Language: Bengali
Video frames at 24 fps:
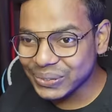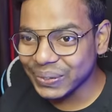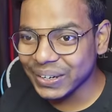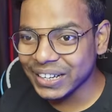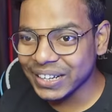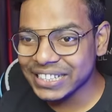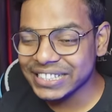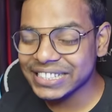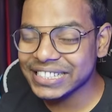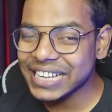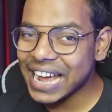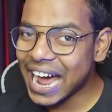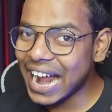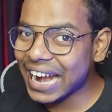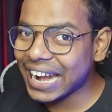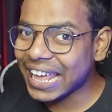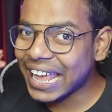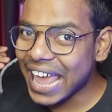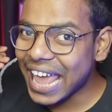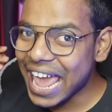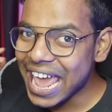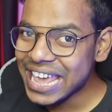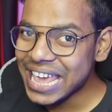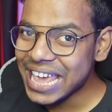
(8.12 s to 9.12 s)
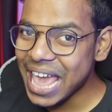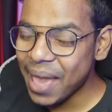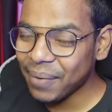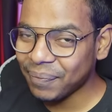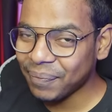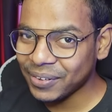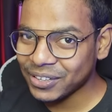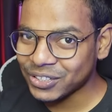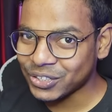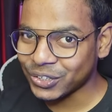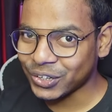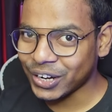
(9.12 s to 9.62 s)
চলে এসছে আর এই
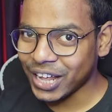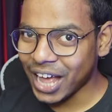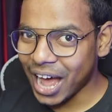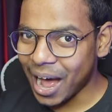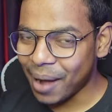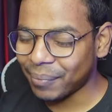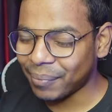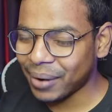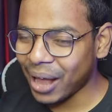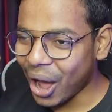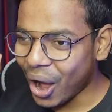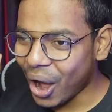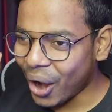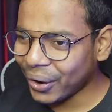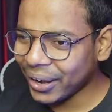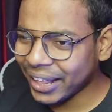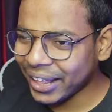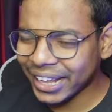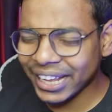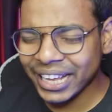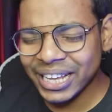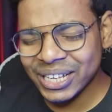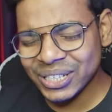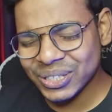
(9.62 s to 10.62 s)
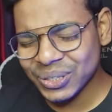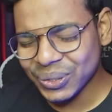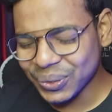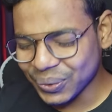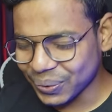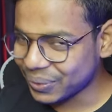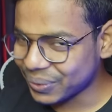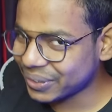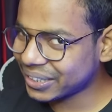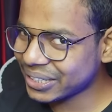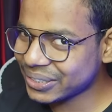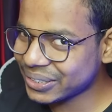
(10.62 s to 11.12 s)
এপিসোডে আমরা অনেক কিছু করতে